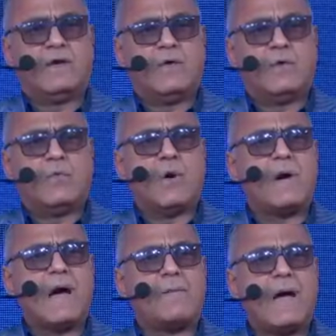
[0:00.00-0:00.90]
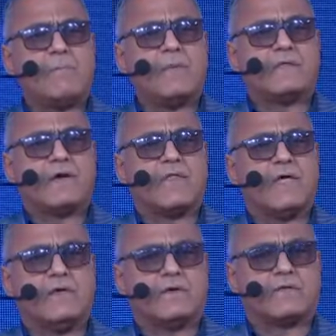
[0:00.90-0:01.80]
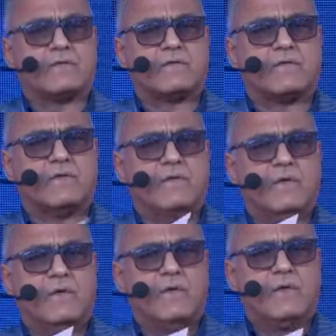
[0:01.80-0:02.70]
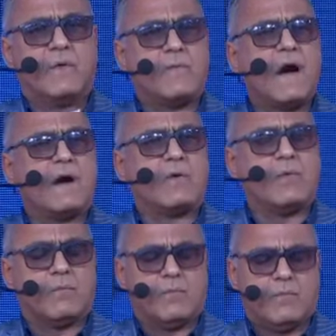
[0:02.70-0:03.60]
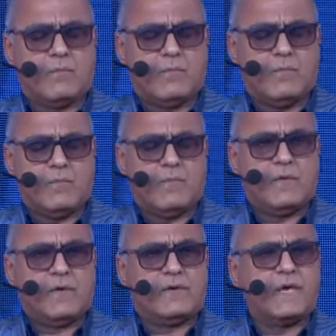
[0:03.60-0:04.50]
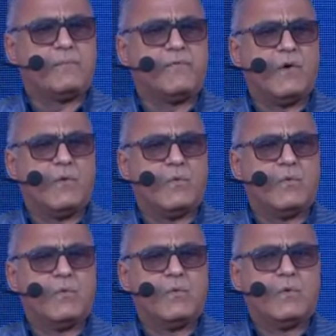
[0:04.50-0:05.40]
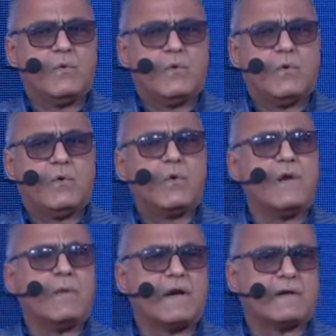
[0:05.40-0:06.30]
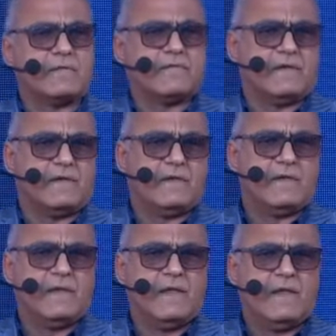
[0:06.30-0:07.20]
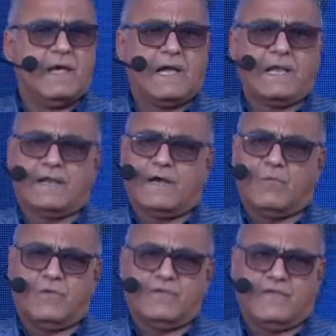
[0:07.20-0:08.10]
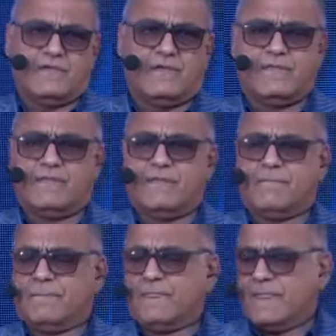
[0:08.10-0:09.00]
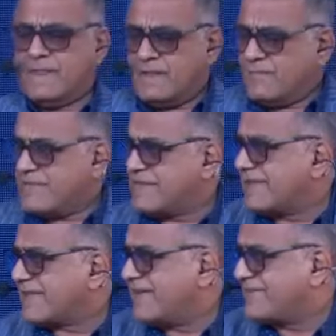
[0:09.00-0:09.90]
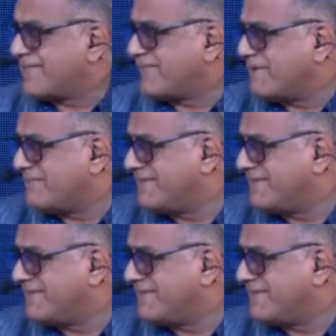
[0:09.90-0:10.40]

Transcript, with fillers: ومع محمد خضير ومعكم نبدأ كل مرة على نحو جديد مساء الخير أستاذ محمد